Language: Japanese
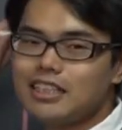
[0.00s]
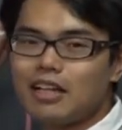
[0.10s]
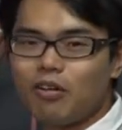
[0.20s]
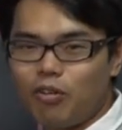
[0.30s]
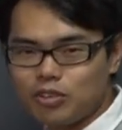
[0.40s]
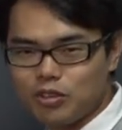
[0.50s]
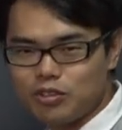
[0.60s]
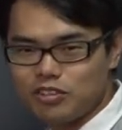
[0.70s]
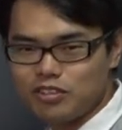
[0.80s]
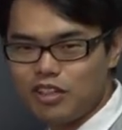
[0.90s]
算の法
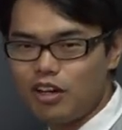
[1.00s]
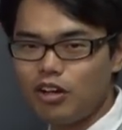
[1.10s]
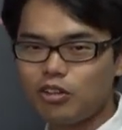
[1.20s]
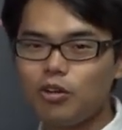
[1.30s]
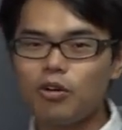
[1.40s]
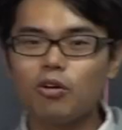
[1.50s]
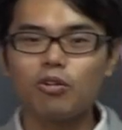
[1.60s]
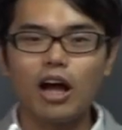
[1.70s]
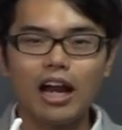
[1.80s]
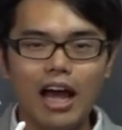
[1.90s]
則というこ
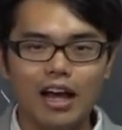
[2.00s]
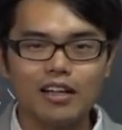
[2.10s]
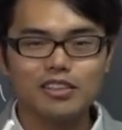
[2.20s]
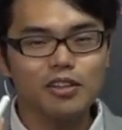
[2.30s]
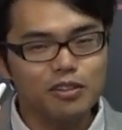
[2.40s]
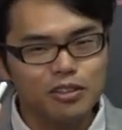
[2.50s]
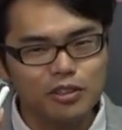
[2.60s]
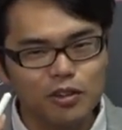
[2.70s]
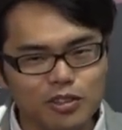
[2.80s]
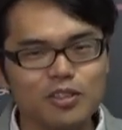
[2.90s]
とからちょっと
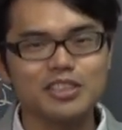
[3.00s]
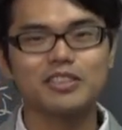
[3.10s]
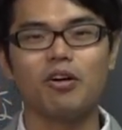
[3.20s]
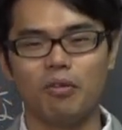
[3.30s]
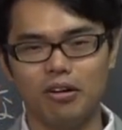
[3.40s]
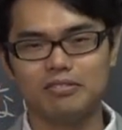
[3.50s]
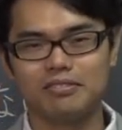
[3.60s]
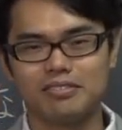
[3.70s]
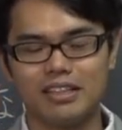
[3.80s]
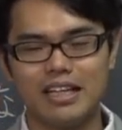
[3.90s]
想像つくと思
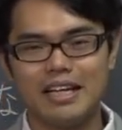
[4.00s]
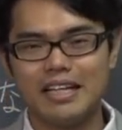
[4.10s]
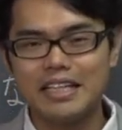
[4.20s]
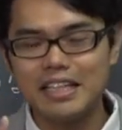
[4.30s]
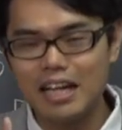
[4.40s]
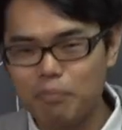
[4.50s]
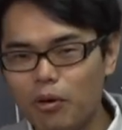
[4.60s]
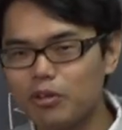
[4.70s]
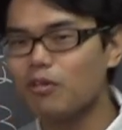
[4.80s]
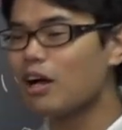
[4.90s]
ういきなり
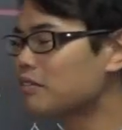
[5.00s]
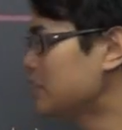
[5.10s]
ポイントを確